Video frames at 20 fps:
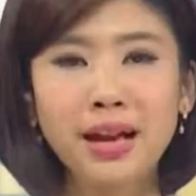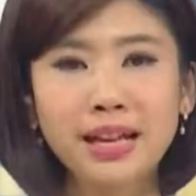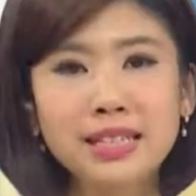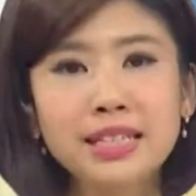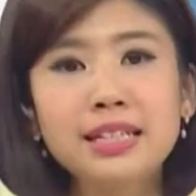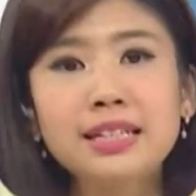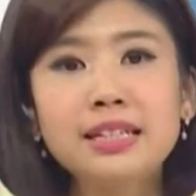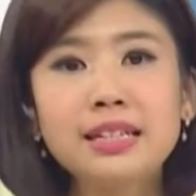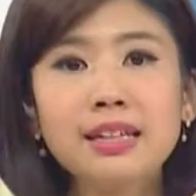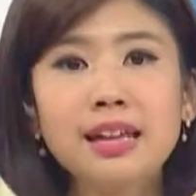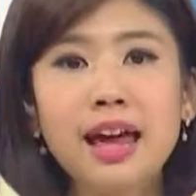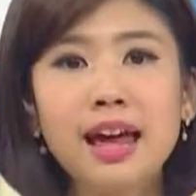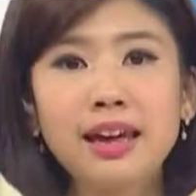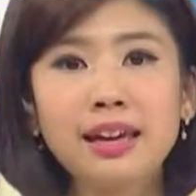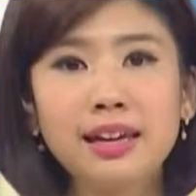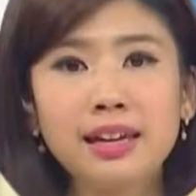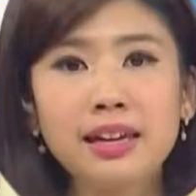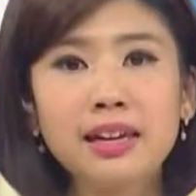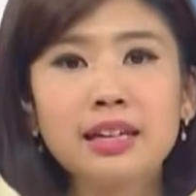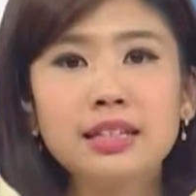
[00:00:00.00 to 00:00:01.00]
巴基斯
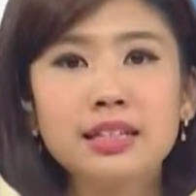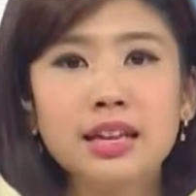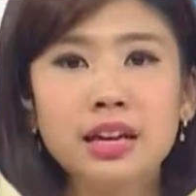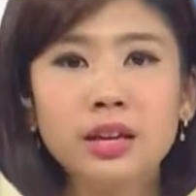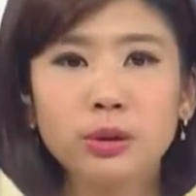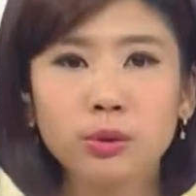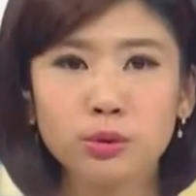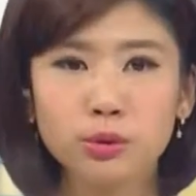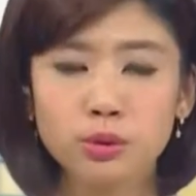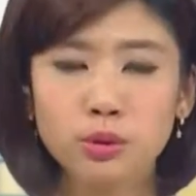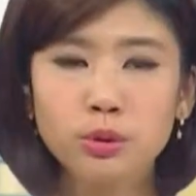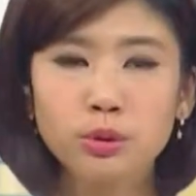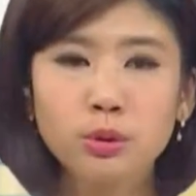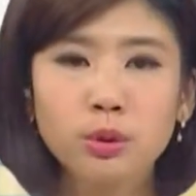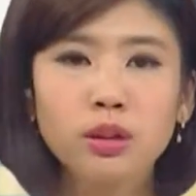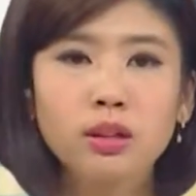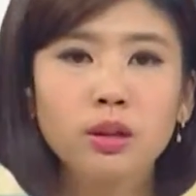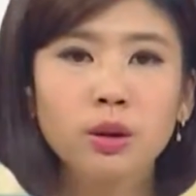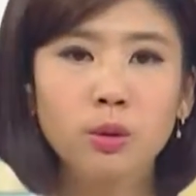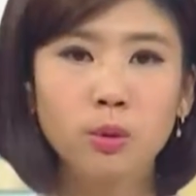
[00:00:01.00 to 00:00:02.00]
坦一列载有
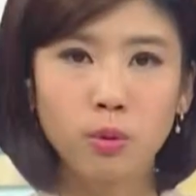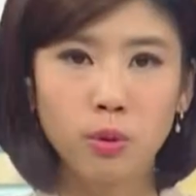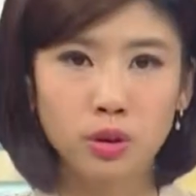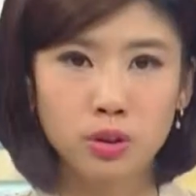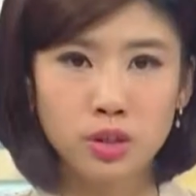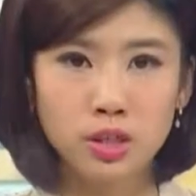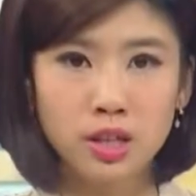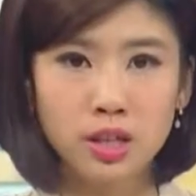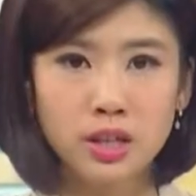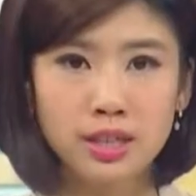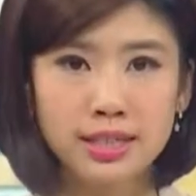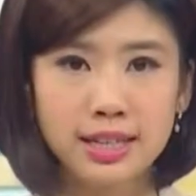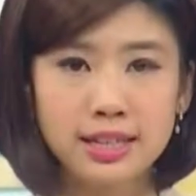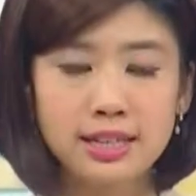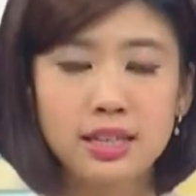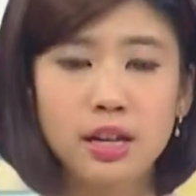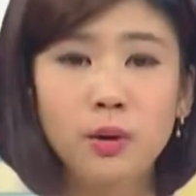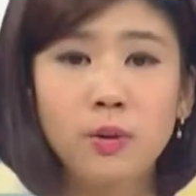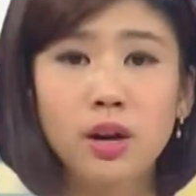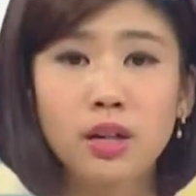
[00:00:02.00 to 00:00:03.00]
军队的火车
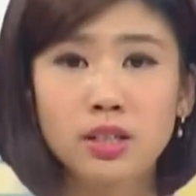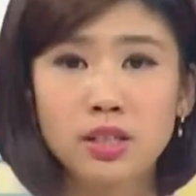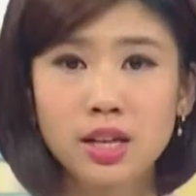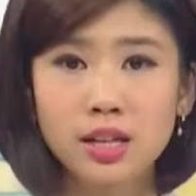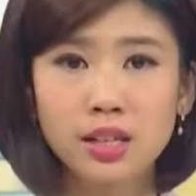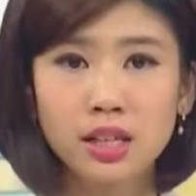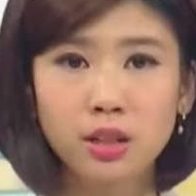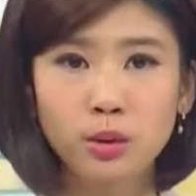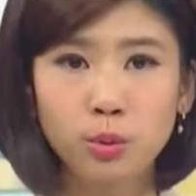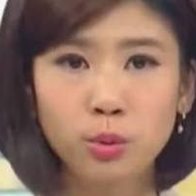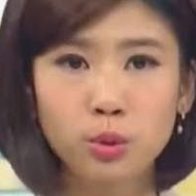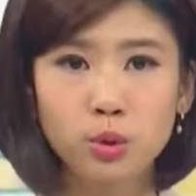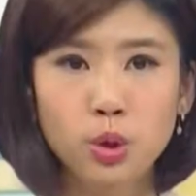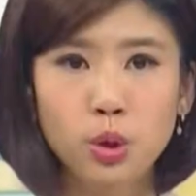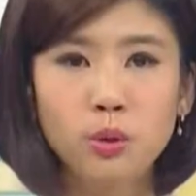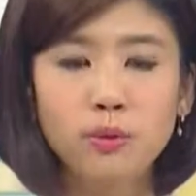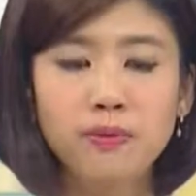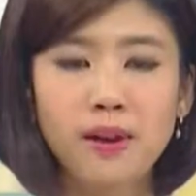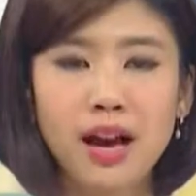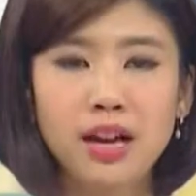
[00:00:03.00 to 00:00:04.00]
在前往战地途
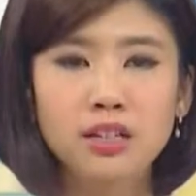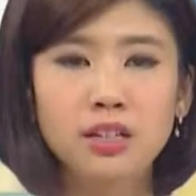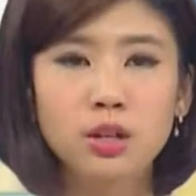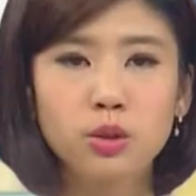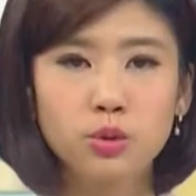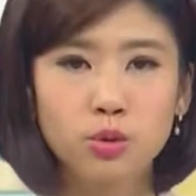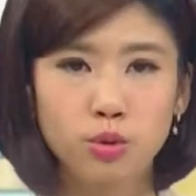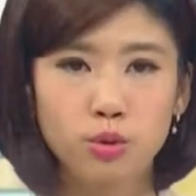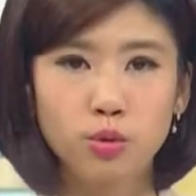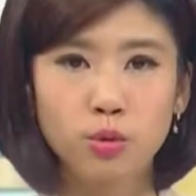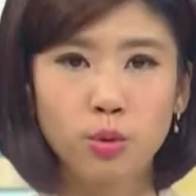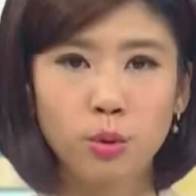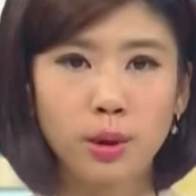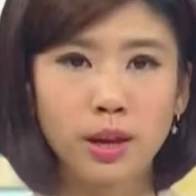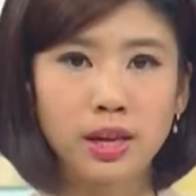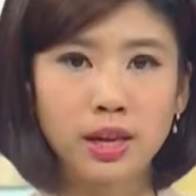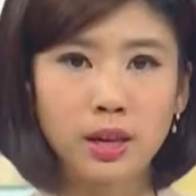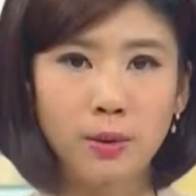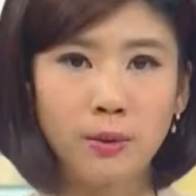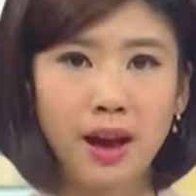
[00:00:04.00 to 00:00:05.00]
中发生出
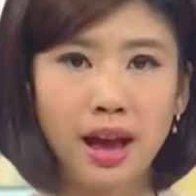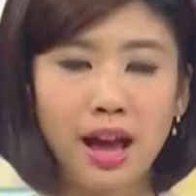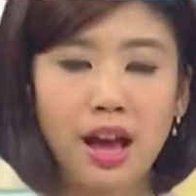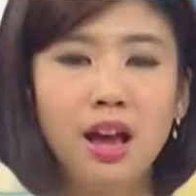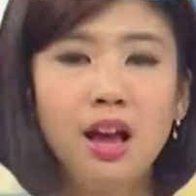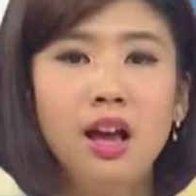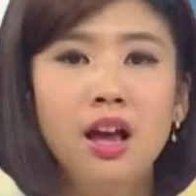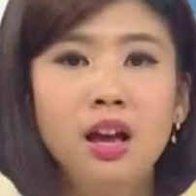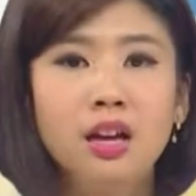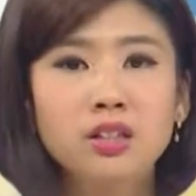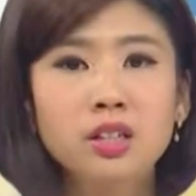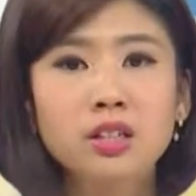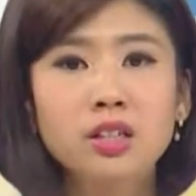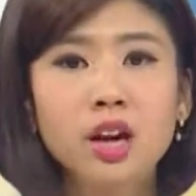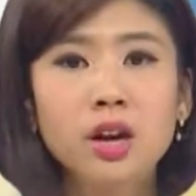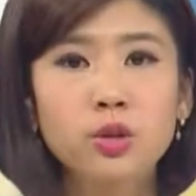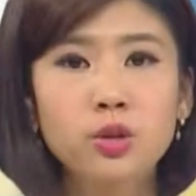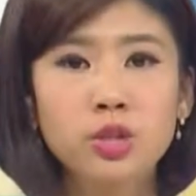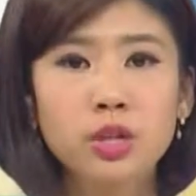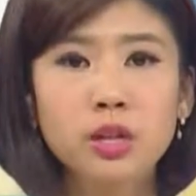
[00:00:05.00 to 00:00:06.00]
轨意外，车
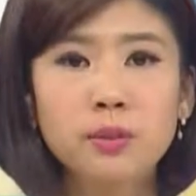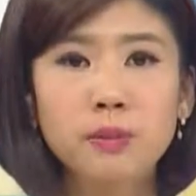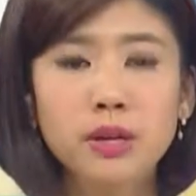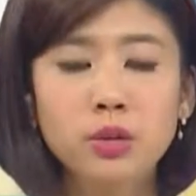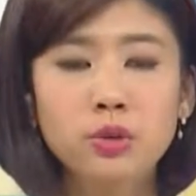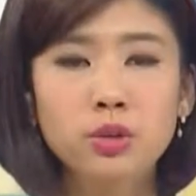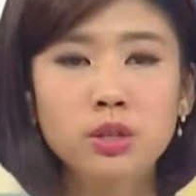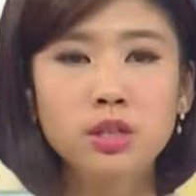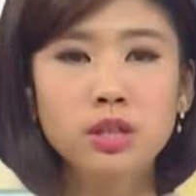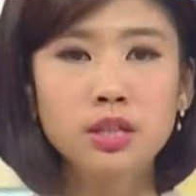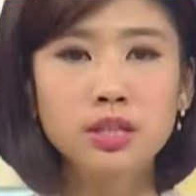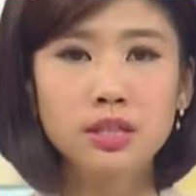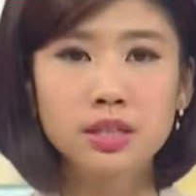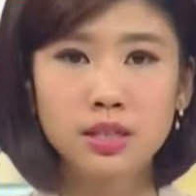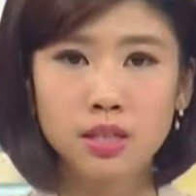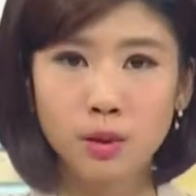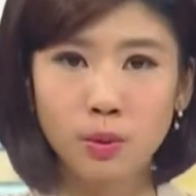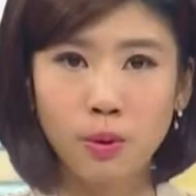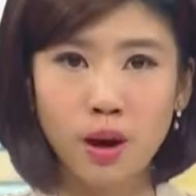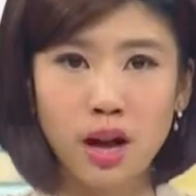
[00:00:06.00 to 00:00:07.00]
上有十二名军人
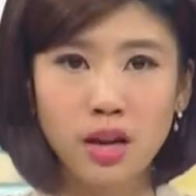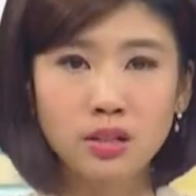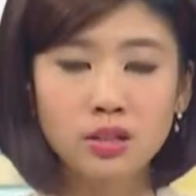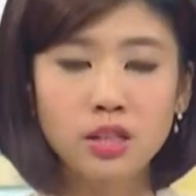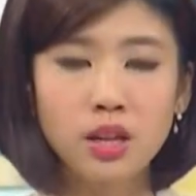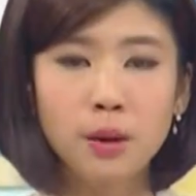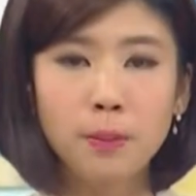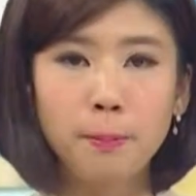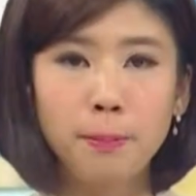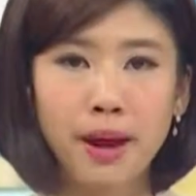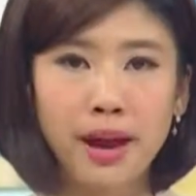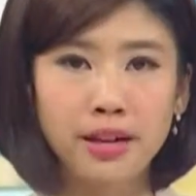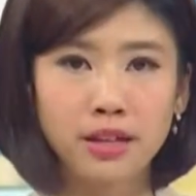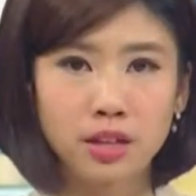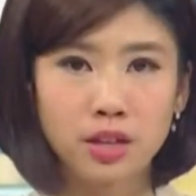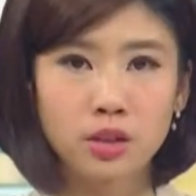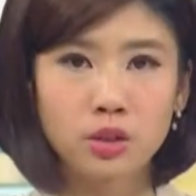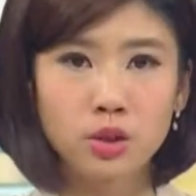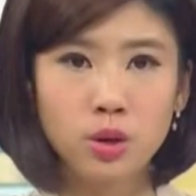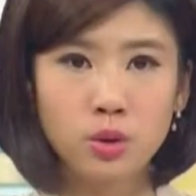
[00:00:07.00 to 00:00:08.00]
死亡，上百
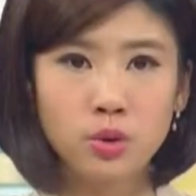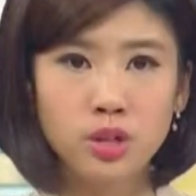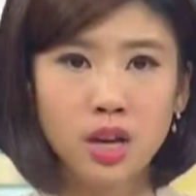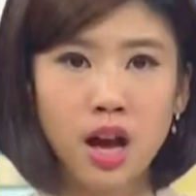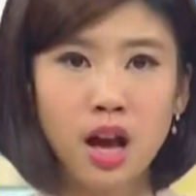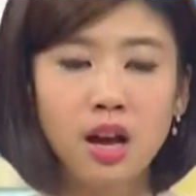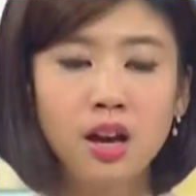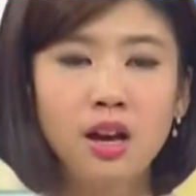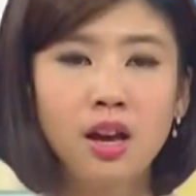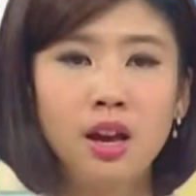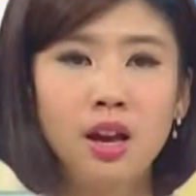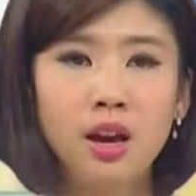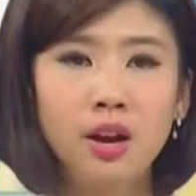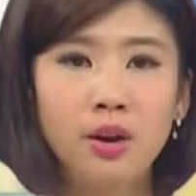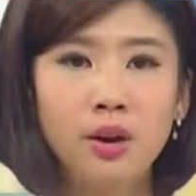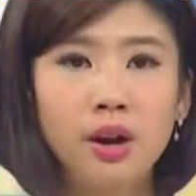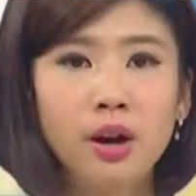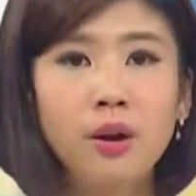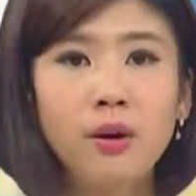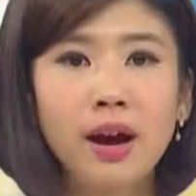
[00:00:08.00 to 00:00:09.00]
人受伤。
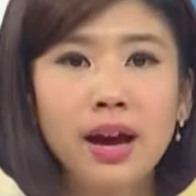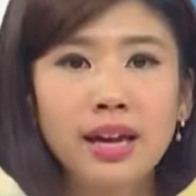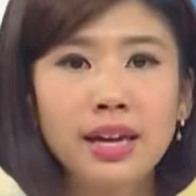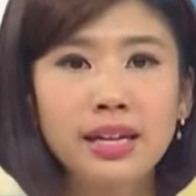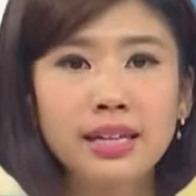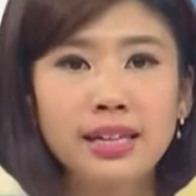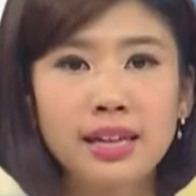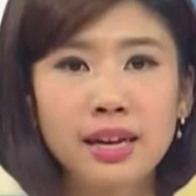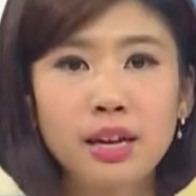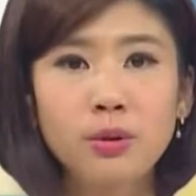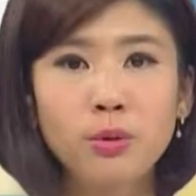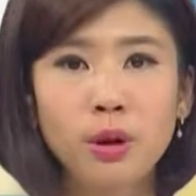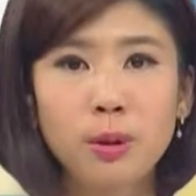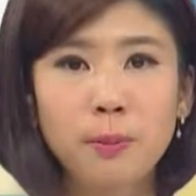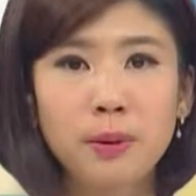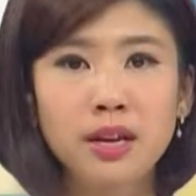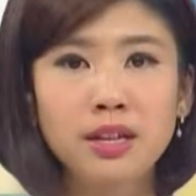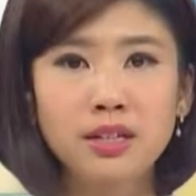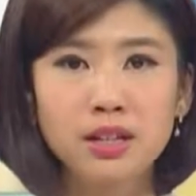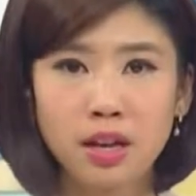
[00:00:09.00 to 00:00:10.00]
有人怀疑铁
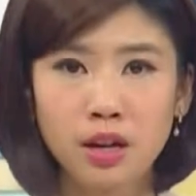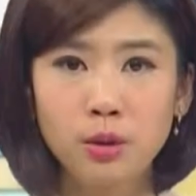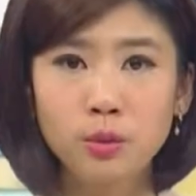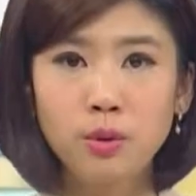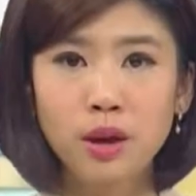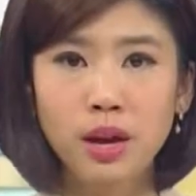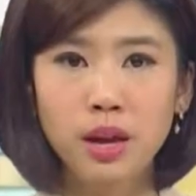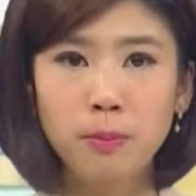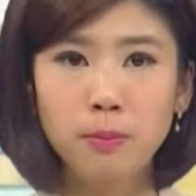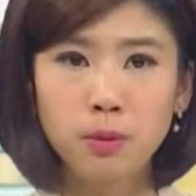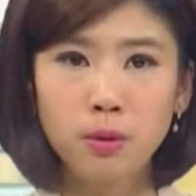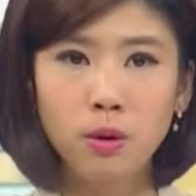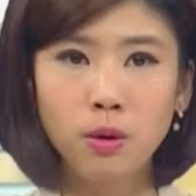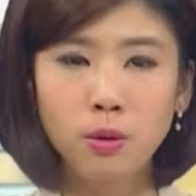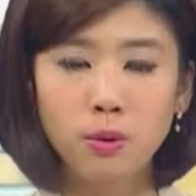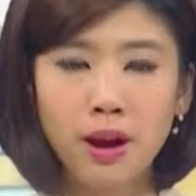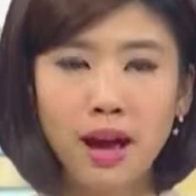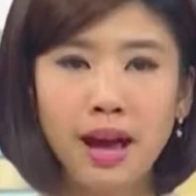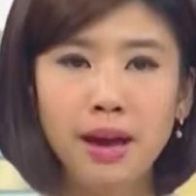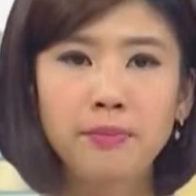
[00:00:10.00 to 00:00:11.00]
轨被人为
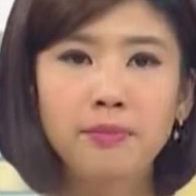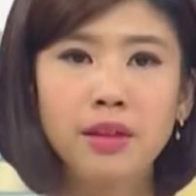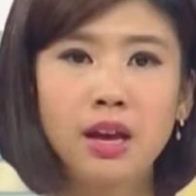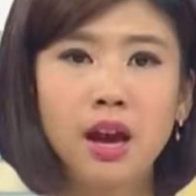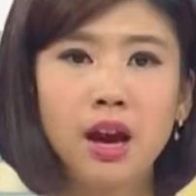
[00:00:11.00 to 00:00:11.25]
破坏。